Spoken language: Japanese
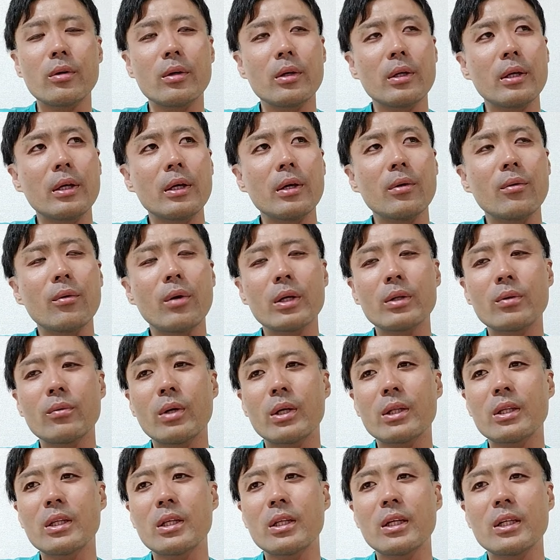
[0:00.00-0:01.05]
えー、
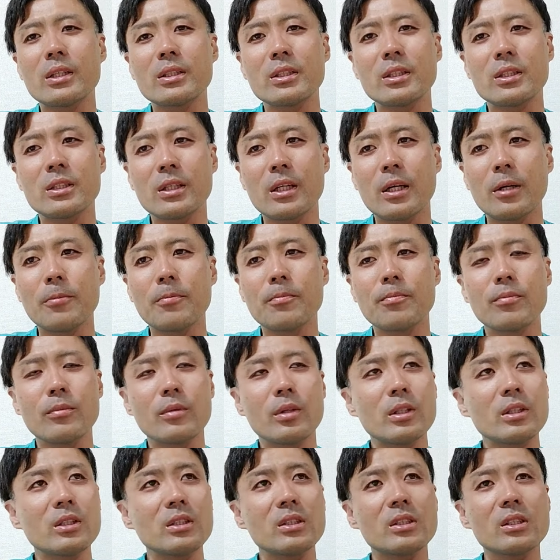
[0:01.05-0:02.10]
割って出してさ
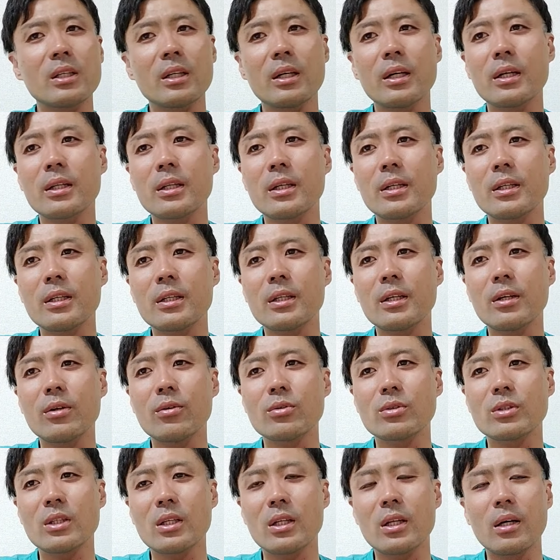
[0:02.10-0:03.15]
1時間あたり
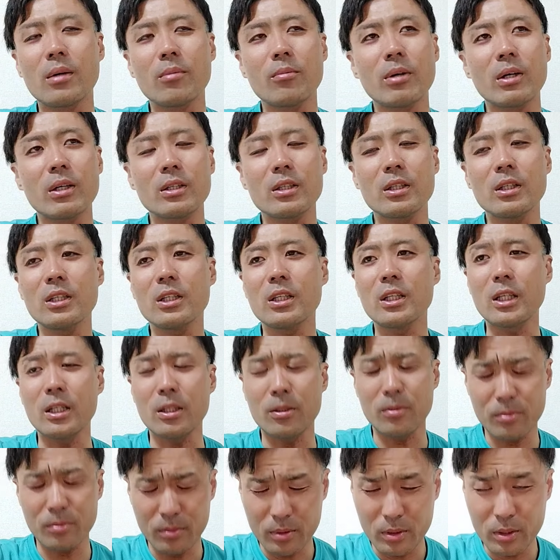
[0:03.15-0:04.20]
直したらまあギリ
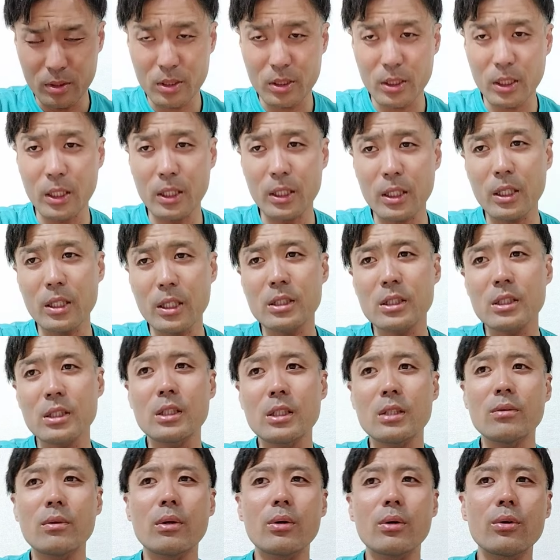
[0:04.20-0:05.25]
最低賃
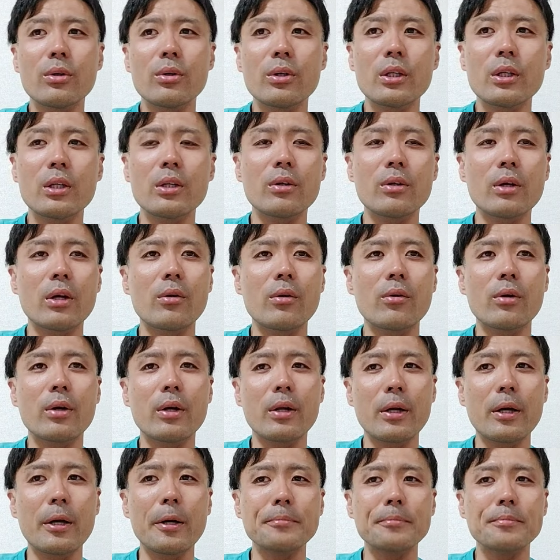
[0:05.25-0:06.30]
金は超えてるやろうか
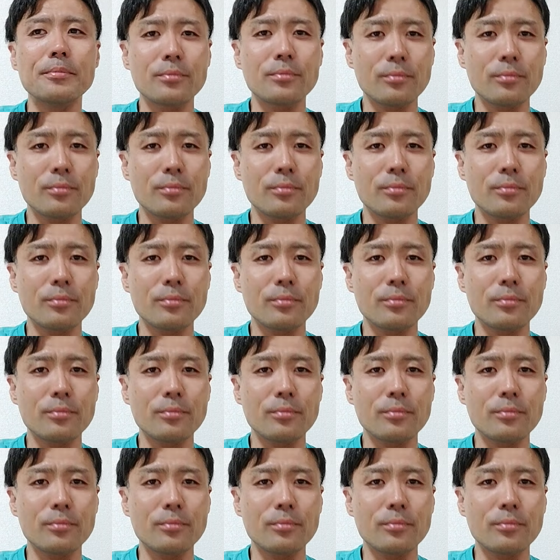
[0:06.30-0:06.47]
ら